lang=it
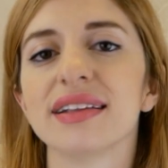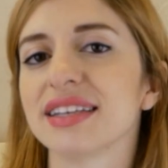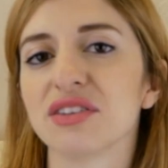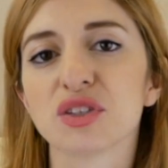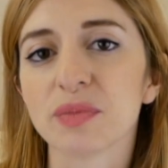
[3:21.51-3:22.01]

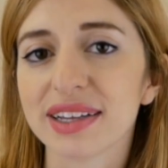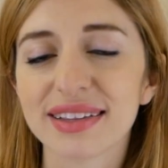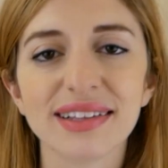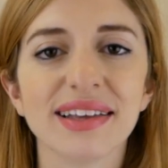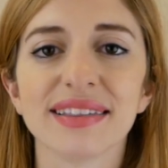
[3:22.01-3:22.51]
Se non
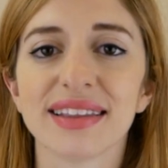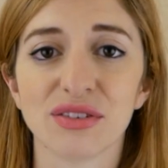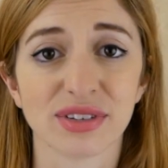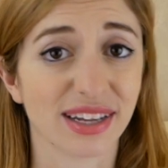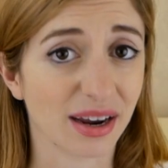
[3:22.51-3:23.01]
spendete niente
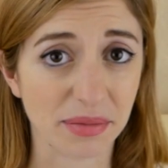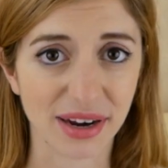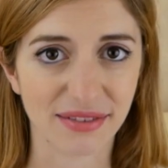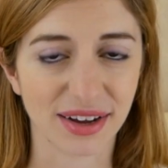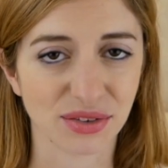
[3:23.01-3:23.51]
non sarà
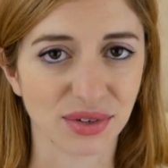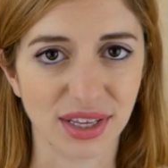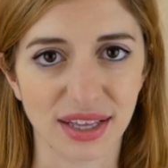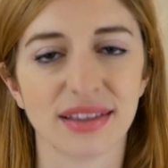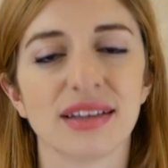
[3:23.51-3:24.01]
prelevato
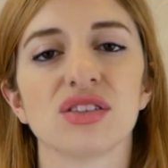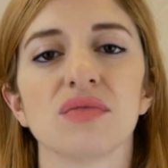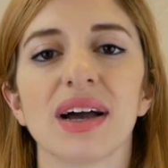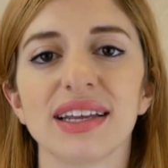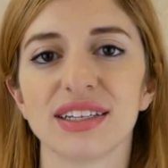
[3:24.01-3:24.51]
niente.
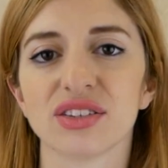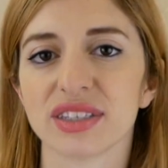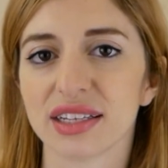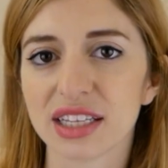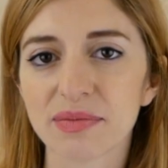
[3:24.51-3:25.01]
Insomma a inizio
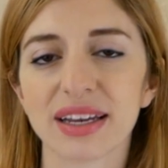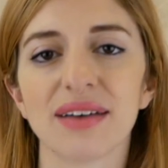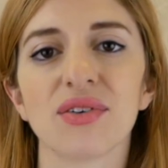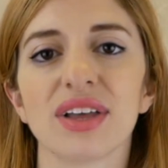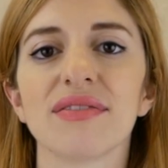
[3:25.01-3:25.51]

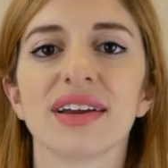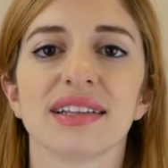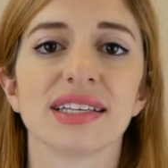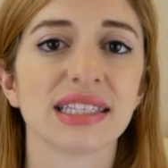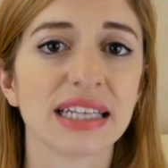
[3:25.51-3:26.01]
settimana voi avrete
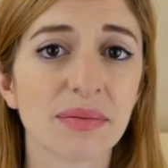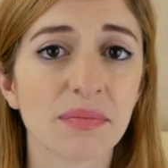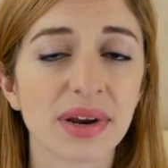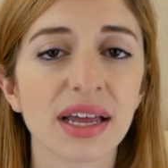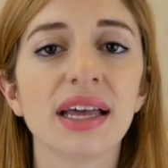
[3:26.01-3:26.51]
manterrete
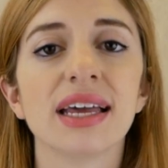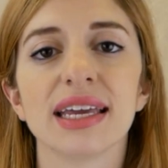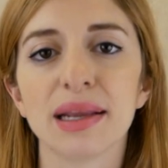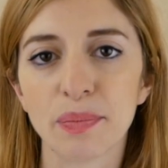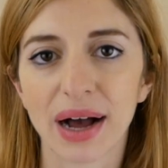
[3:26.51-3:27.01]
sempre
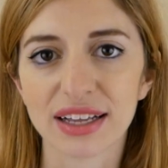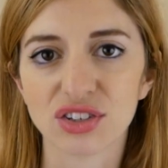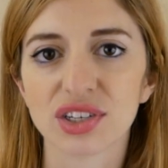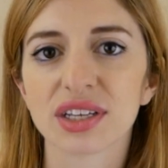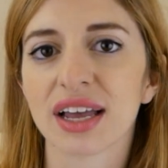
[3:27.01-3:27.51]
il
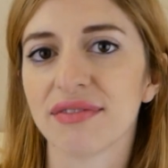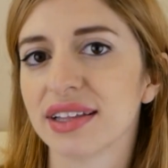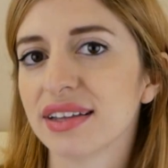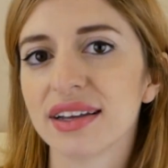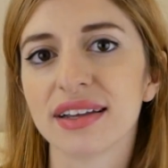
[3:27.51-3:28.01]
budget che
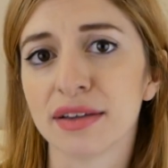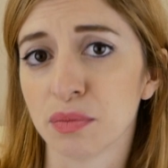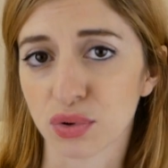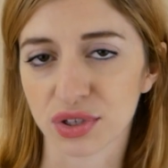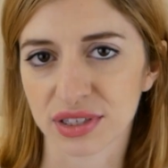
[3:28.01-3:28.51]
avete
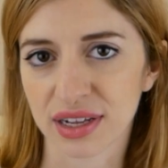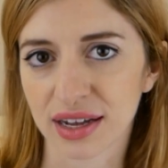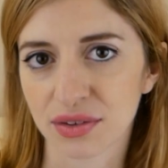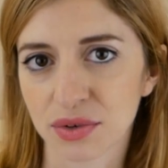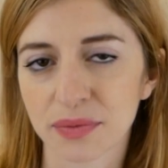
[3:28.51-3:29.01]

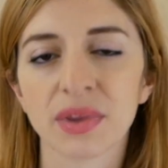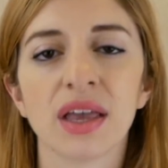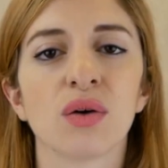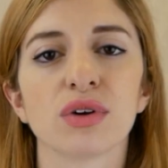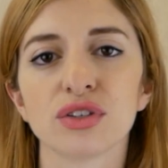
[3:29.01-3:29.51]
impostato.
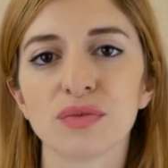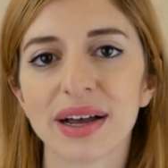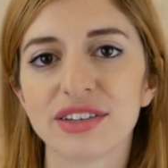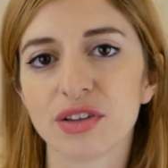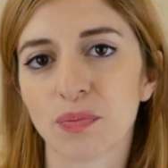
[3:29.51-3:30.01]
Questo
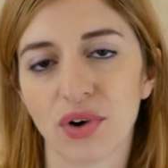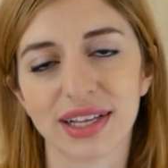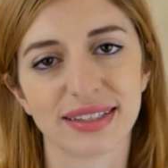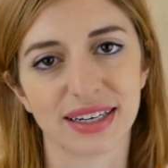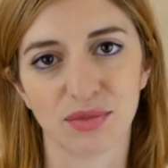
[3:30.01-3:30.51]
budget può
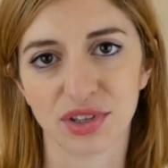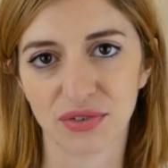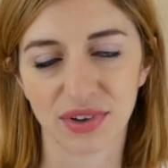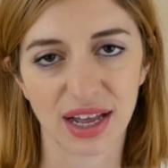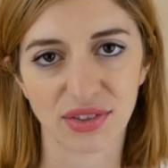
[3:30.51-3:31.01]
essere
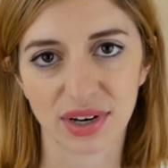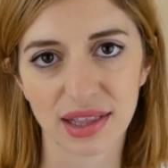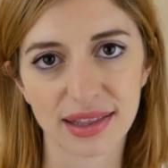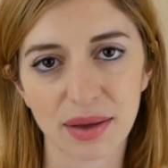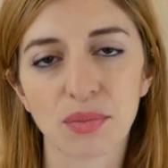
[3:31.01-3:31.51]
modificato
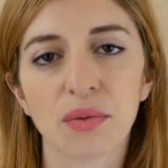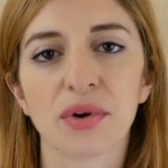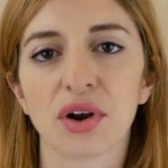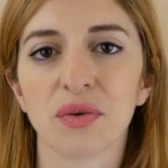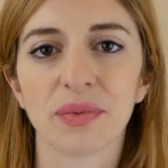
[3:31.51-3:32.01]
nel tempo,
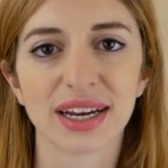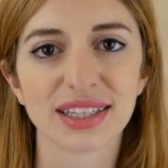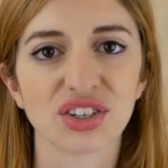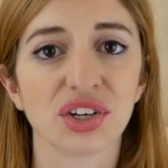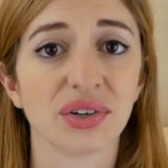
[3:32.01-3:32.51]
però
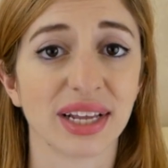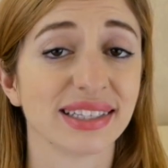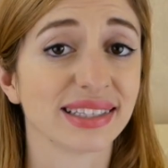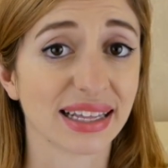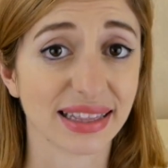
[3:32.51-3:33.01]
l'operazione non è
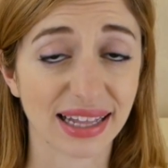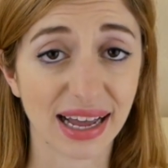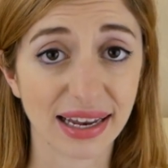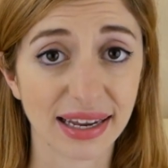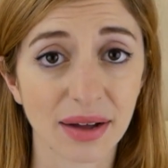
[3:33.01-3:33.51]

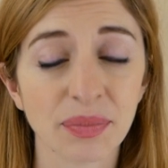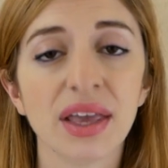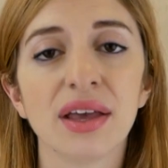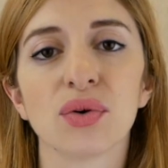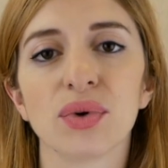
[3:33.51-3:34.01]
istantanea,
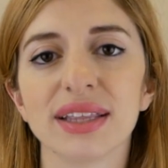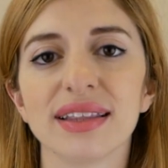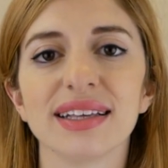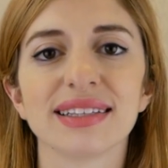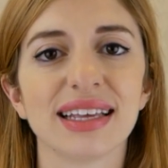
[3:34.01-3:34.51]

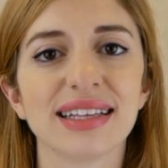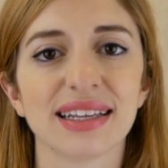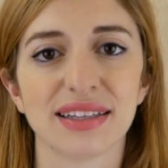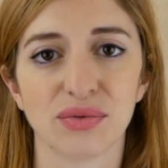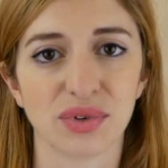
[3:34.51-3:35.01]
quindi se
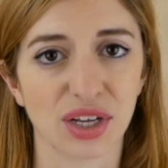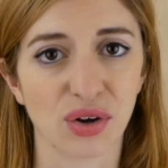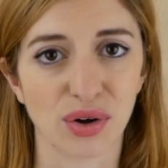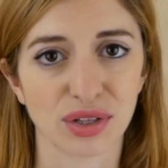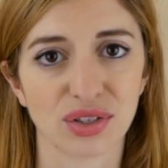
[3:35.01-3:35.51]
siete in un
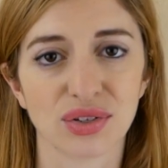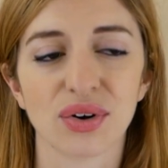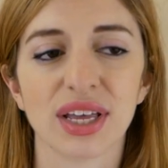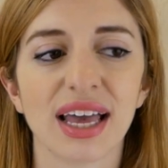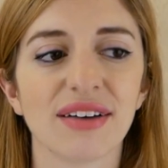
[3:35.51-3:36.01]

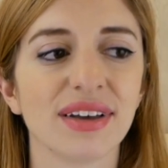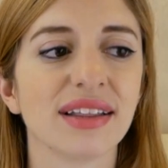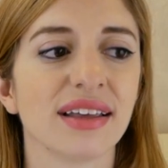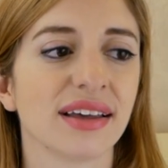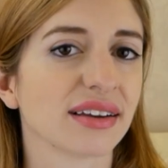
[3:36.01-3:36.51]
negozio e
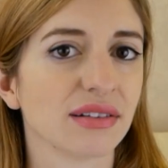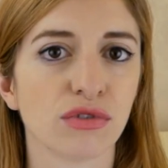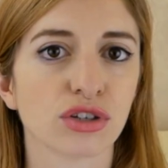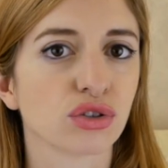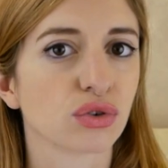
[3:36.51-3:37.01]
avete il
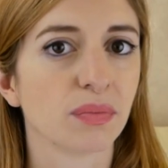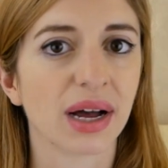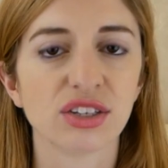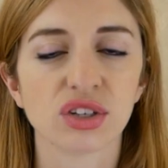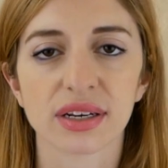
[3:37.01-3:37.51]
vostro
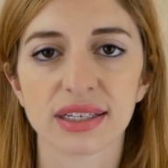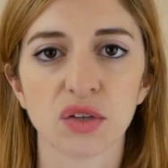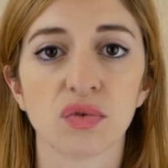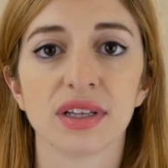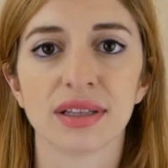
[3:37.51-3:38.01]
budget
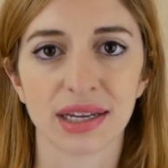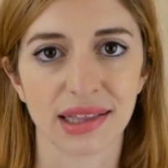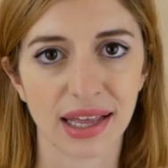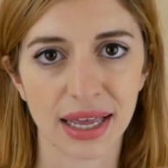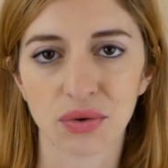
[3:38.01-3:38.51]
residuo di
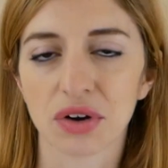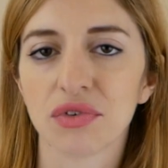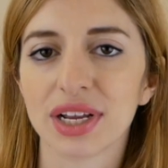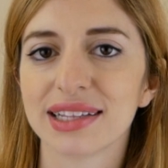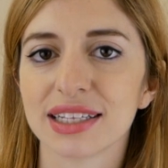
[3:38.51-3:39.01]
30 euro e
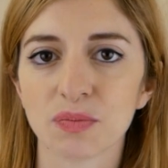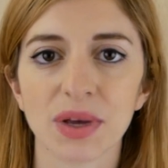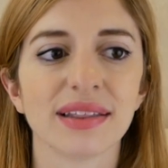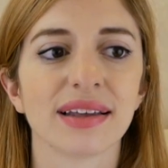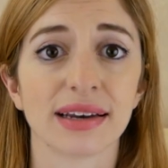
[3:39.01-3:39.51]
volete
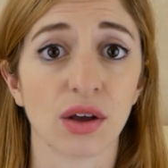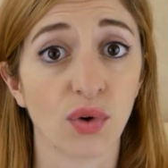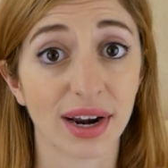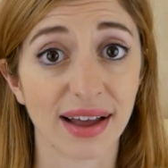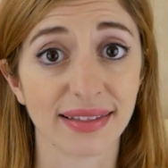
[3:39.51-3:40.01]
spenderne
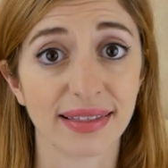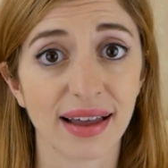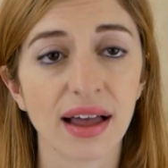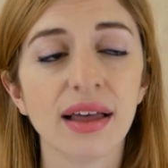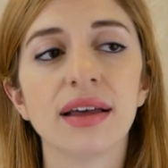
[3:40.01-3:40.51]

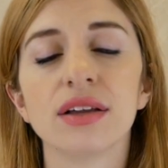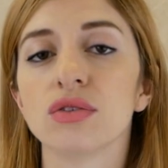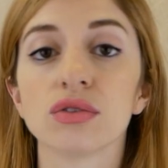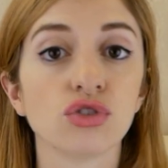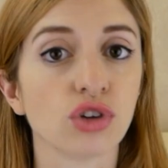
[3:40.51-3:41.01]
40,
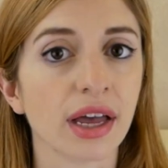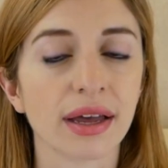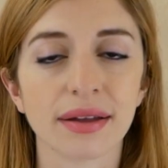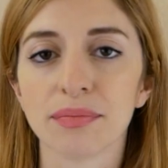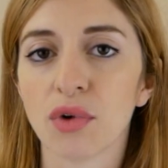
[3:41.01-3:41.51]
non
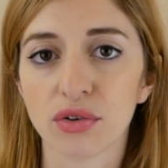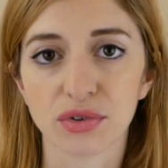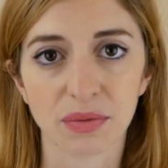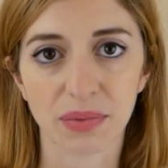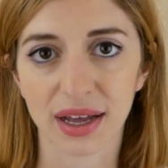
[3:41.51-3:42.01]
c'è modo
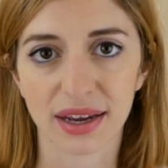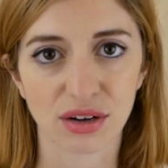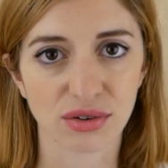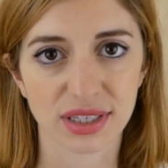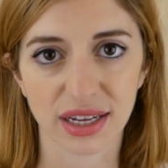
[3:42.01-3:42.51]
di pagare
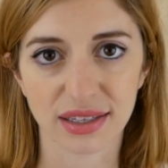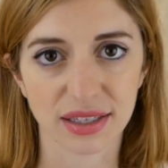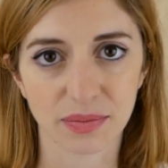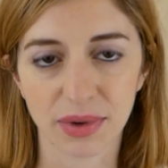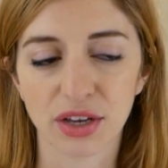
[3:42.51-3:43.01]
con
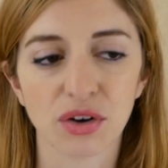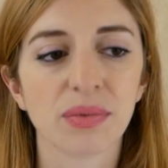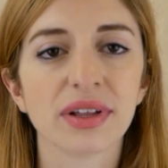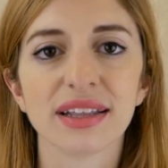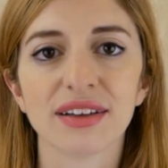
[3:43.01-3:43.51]
Satispay, non
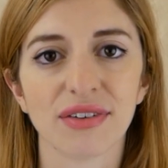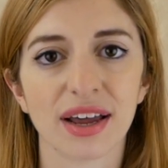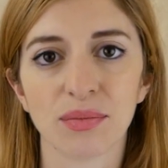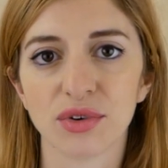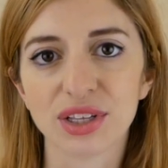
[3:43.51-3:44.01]
potete
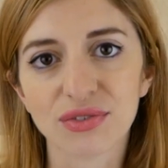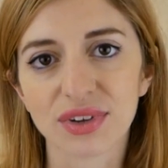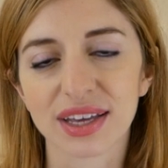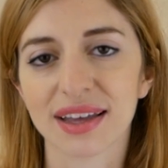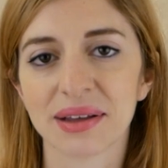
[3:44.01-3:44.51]
fare
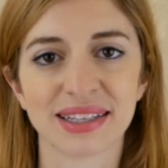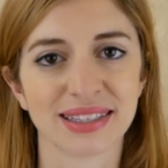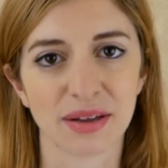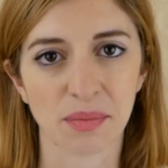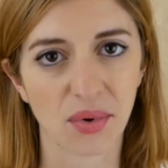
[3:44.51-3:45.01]
modifiche
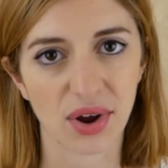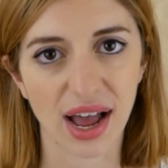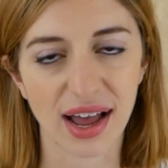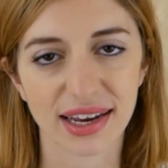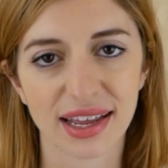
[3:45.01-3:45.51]

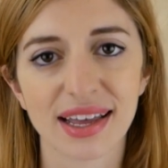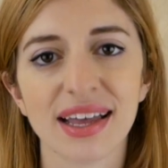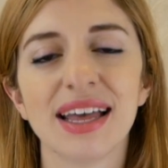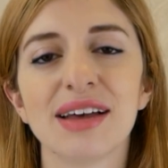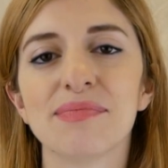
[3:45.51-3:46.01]
estemporanee,
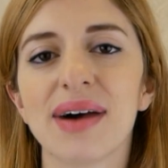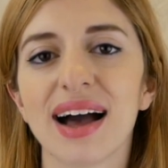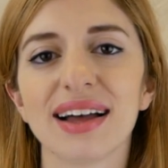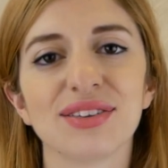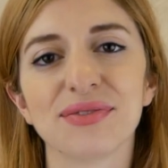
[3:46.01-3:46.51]

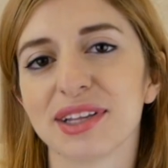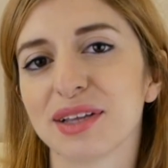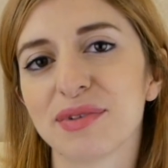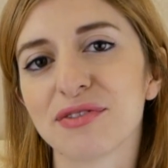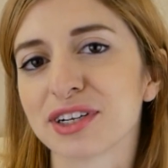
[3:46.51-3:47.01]
ma
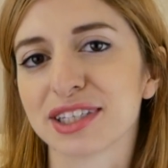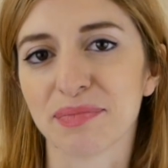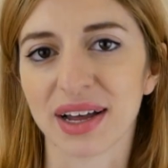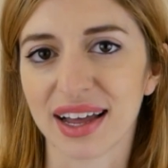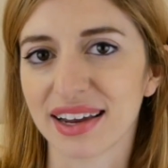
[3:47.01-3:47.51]
dovrete per forza
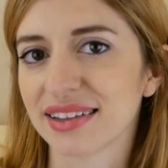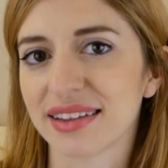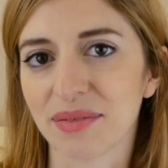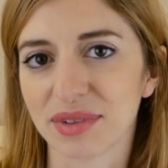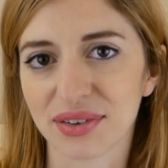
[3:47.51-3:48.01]
pagare
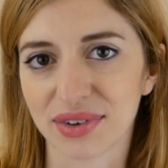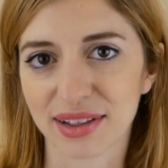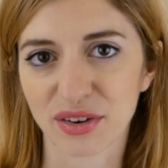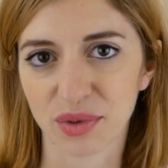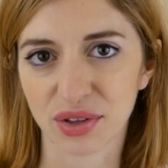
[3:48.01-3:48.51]
tramite un
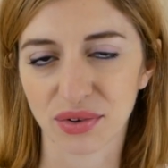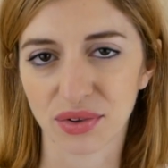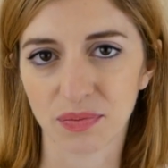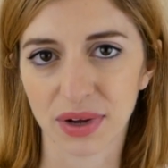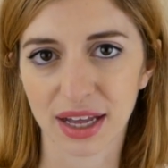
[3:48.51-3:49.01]
altro metodo
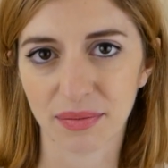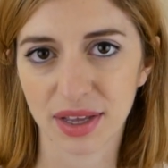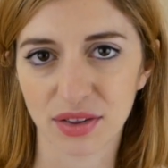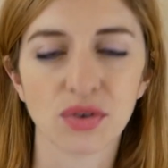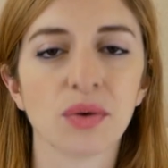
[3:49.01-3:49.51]
di
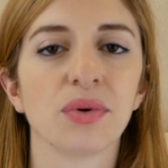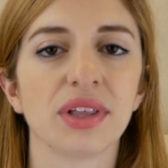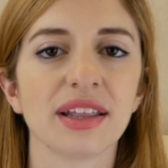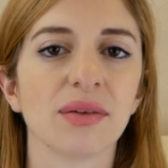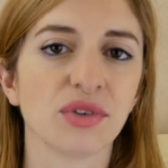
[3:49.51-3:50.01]
pagamento.
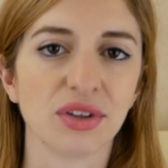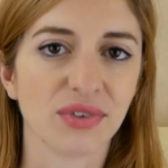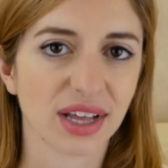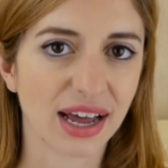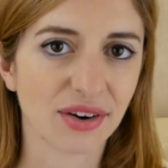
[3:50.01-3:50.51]
Potete
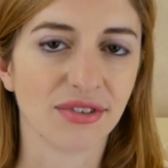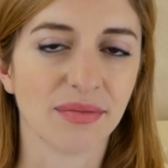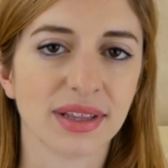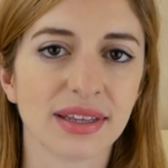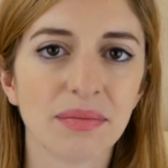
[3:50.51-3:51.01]
modificare
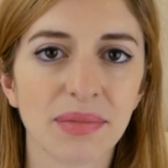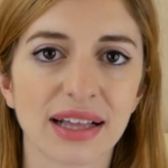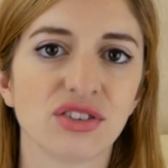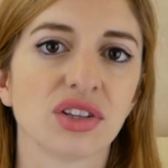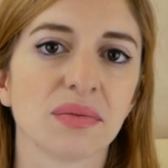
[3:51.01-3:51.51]
ovviamente il
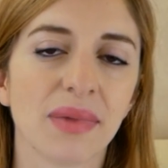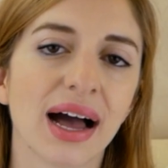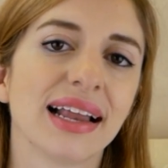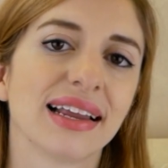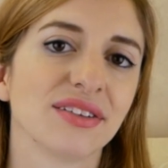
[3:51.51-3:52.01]
budget,
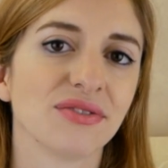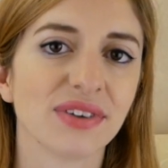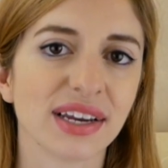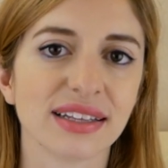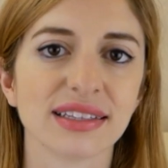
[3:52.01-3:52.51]
ma la
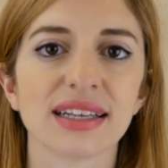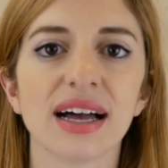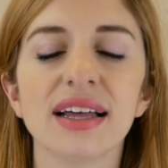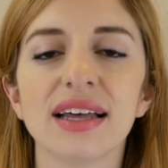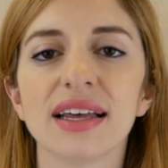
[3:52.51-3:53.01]

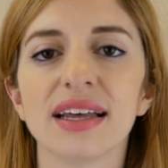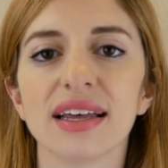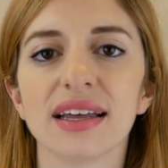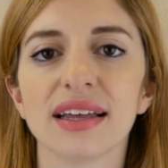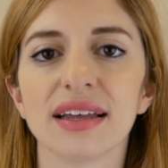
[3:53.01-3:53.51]
differenza
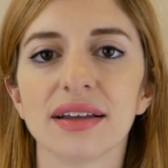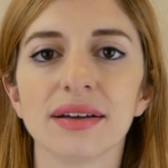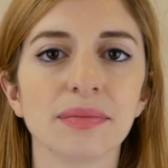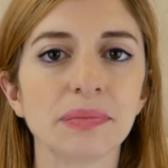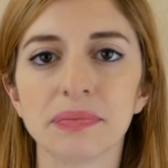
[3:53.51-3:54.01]

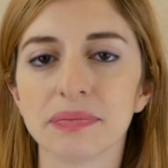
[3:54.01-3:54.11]
eh,